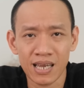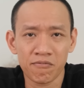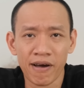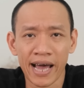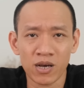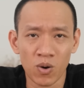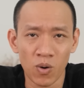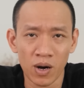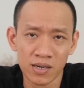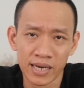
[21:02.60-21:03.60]
lên vai
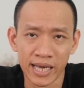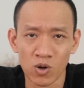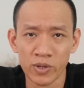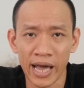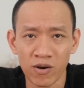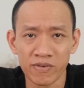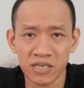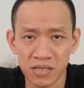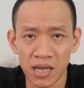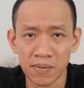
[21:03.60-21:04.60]
của thầy cô giáo và
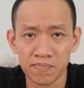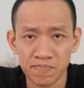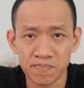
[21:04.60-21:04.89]
trường lớp.